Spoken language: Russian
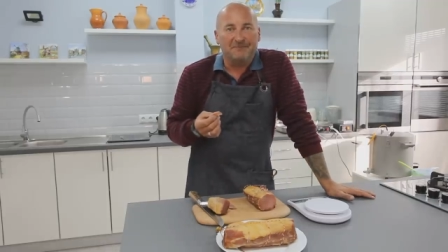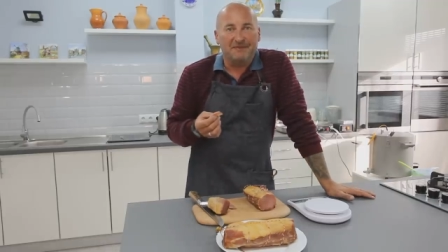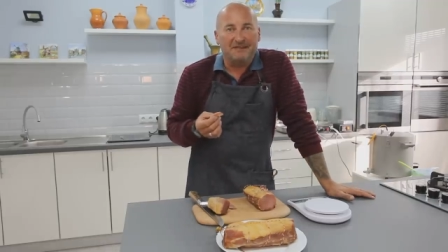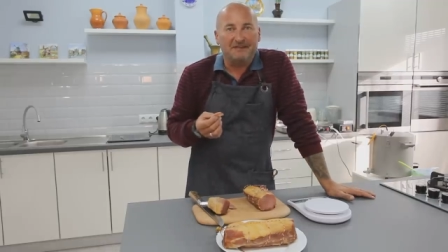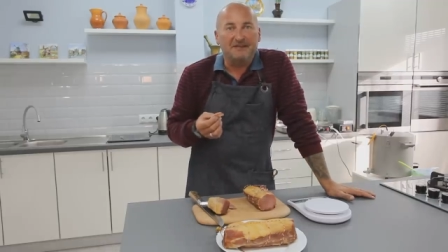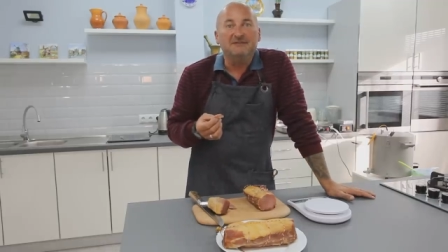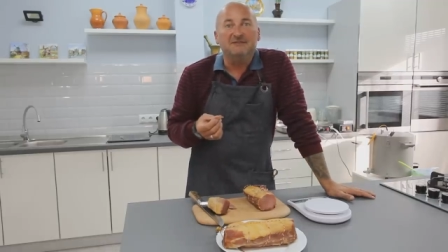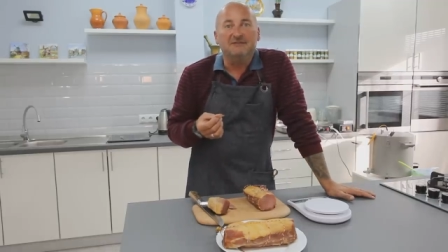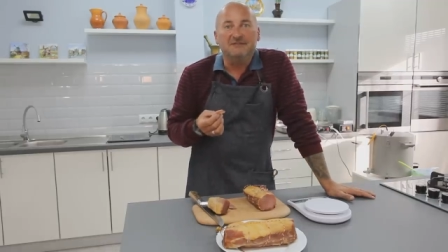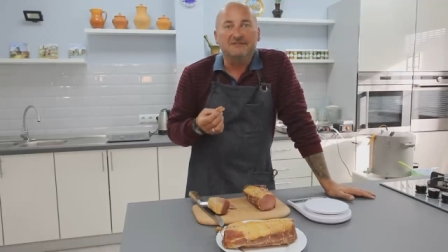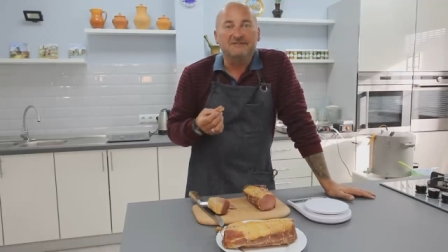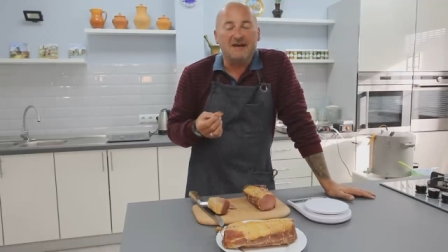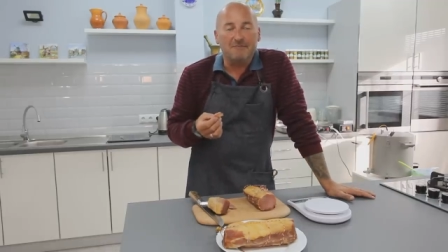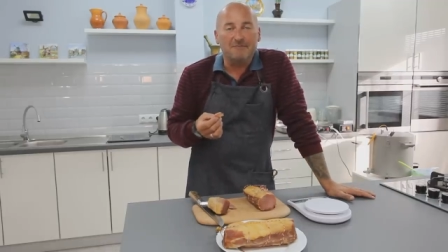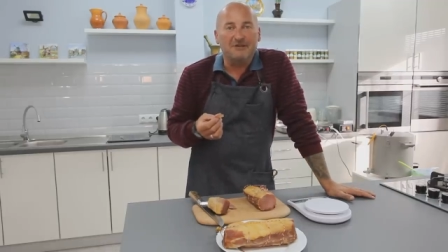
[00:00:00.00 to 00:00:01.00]
это один
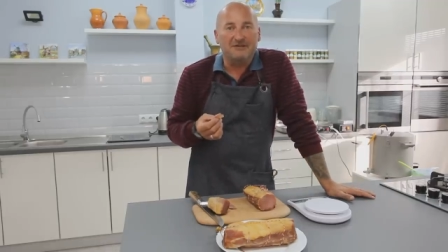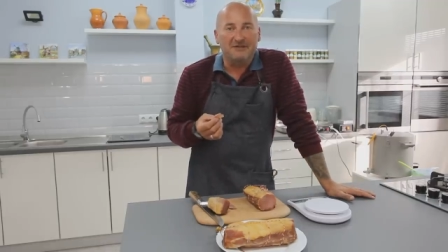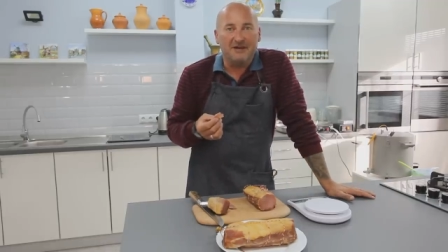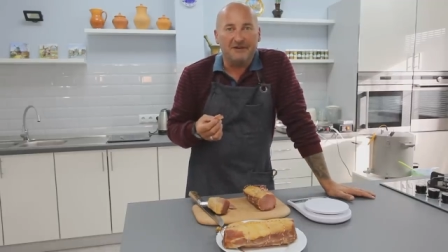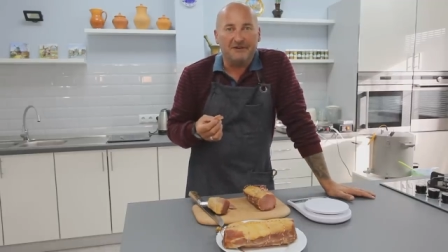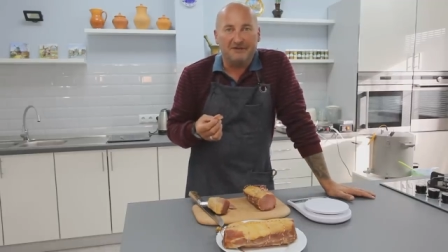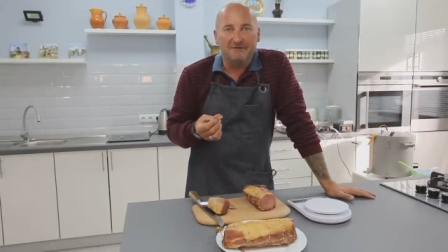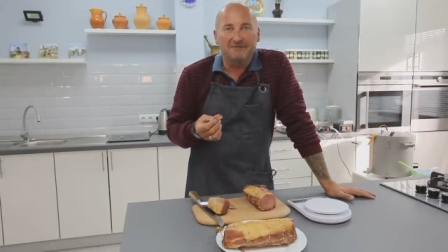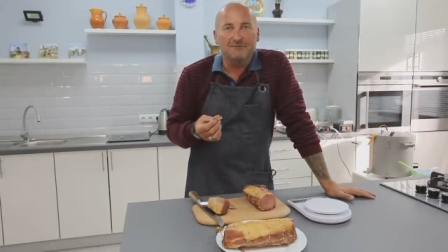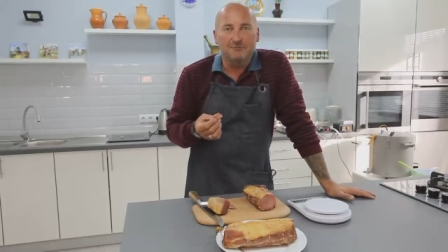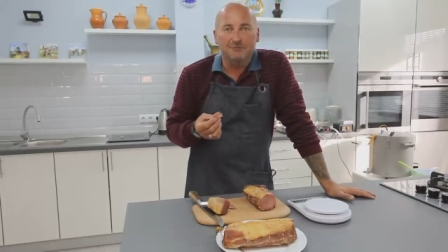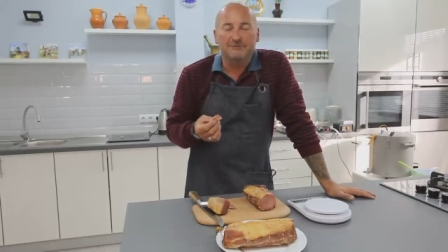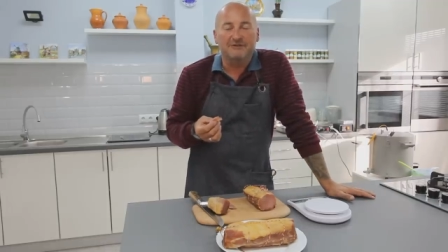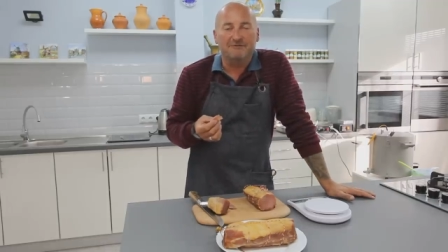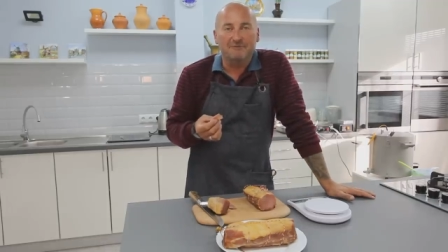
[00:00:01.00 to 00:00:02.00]
из самых ярких
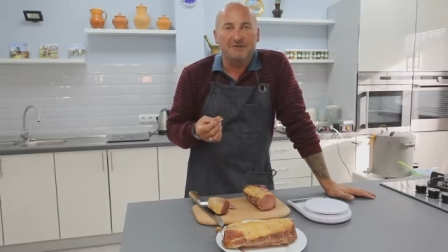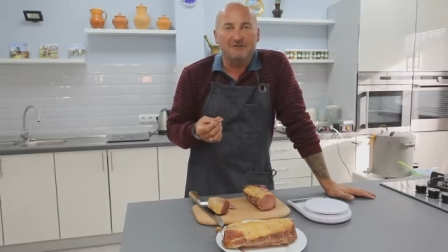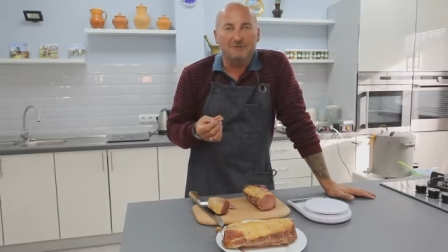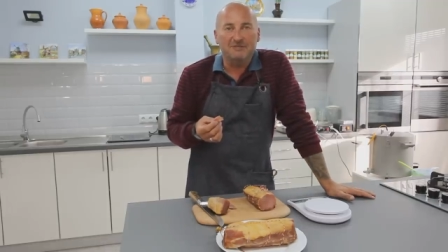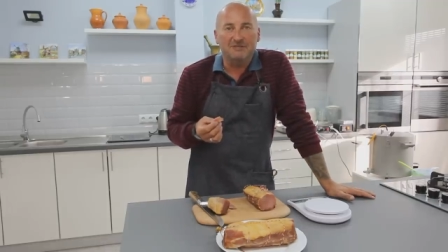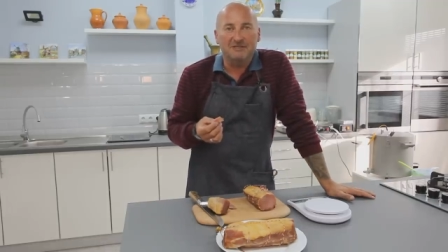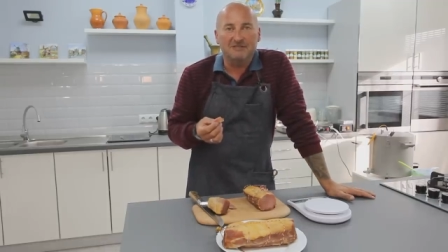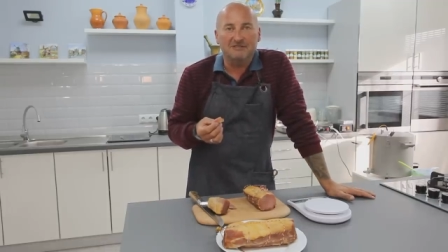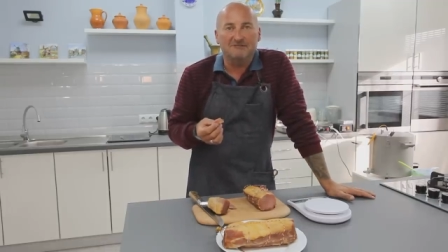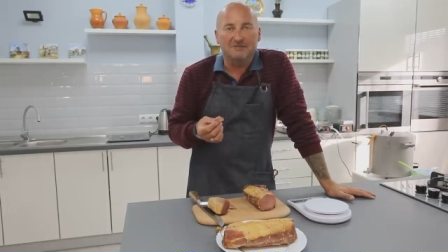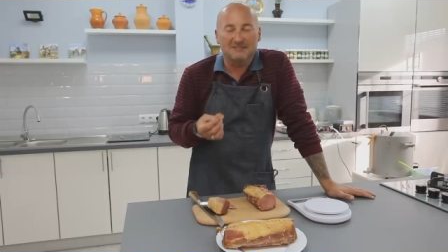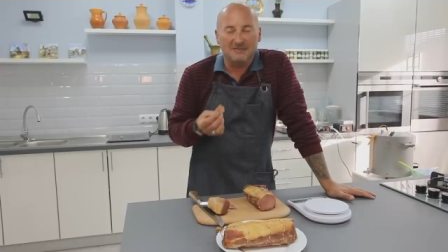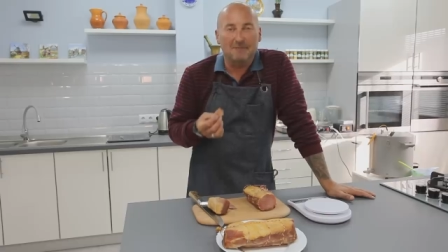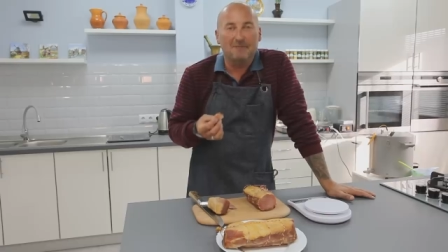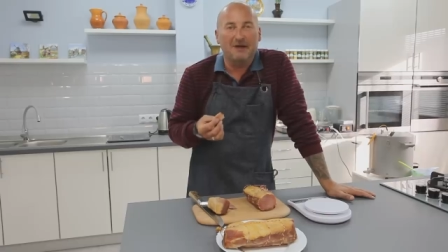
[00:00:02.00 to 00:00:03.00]
вкусов моего детства,
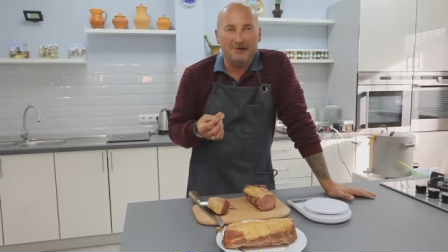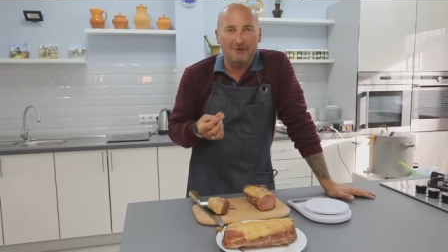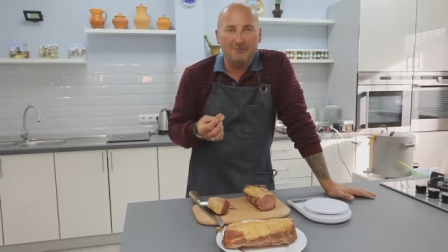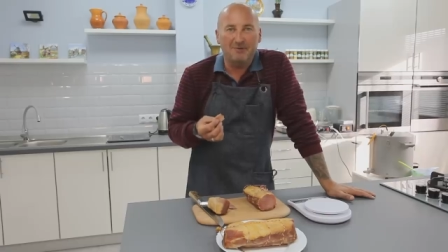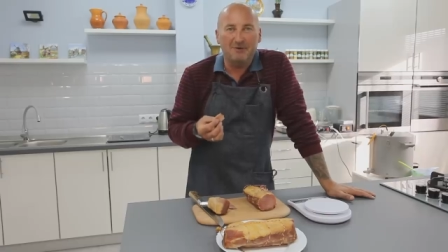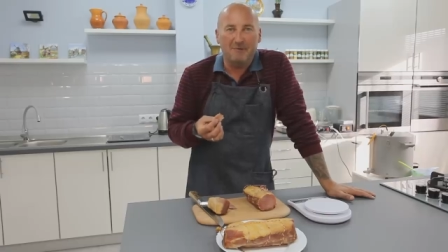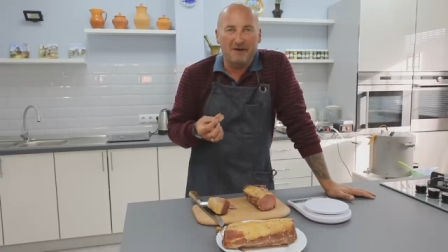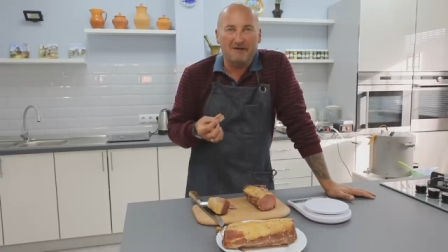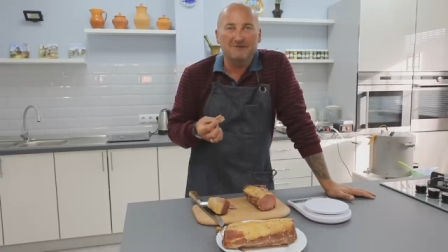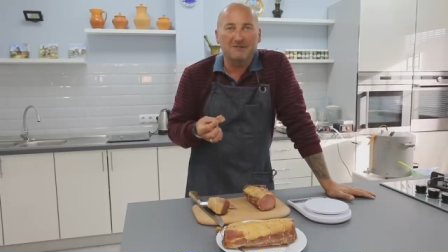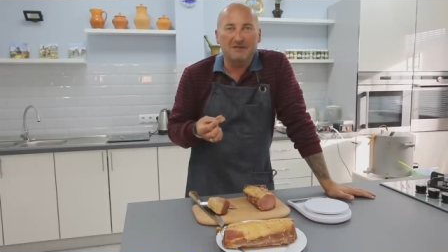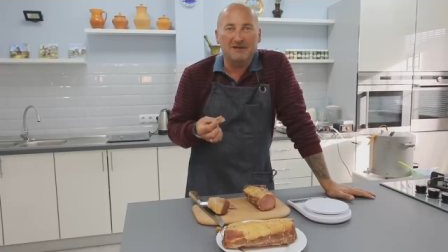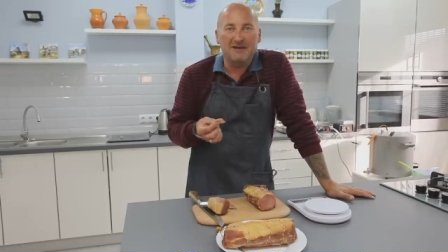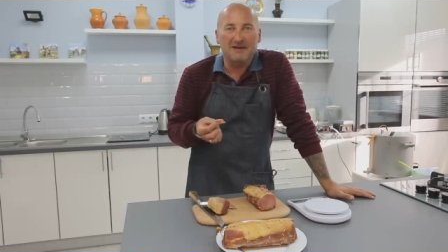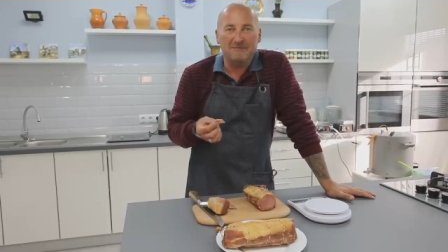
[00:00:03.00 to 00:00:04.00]
самая любимая вот
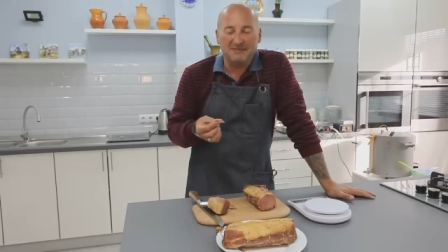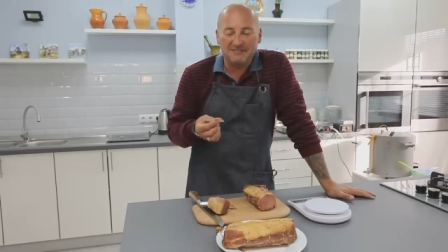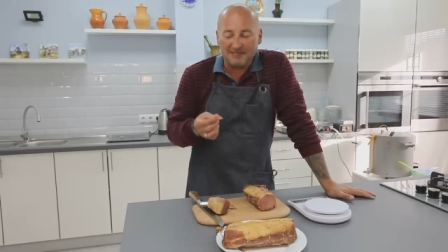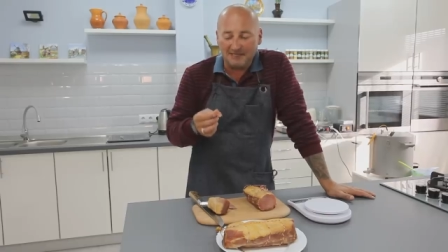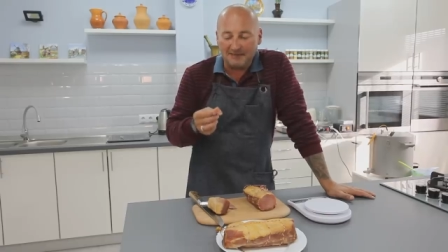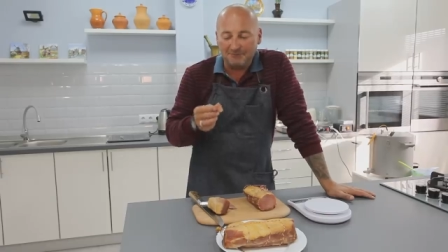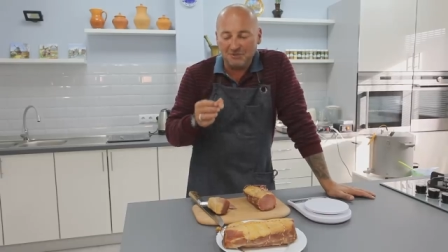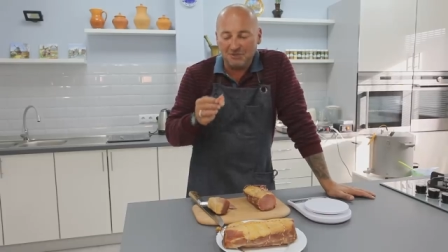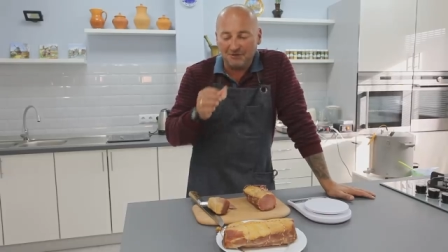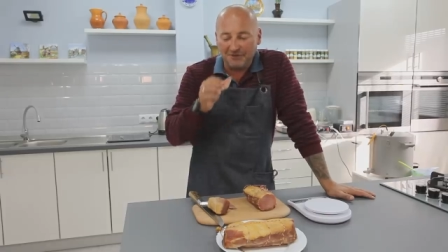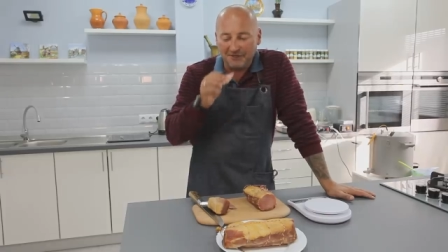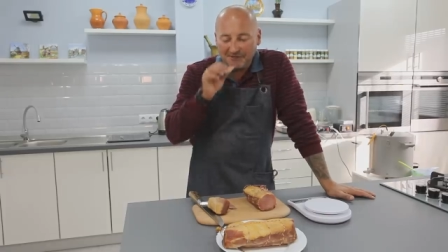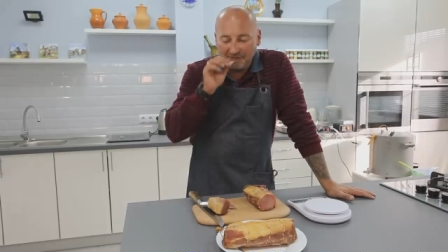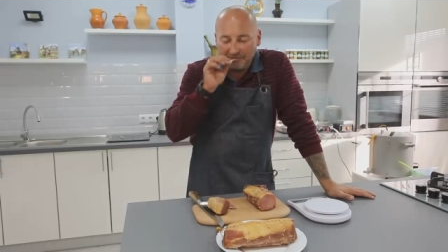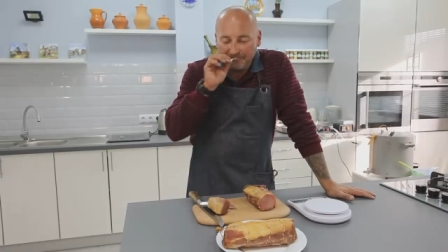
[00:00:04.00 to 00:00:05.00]
такая
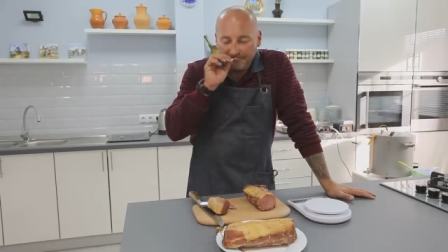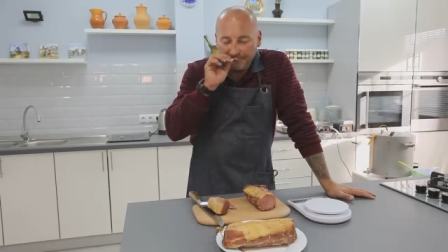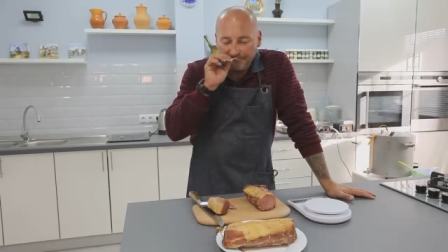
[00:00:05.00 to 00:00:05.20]
мясокопченость.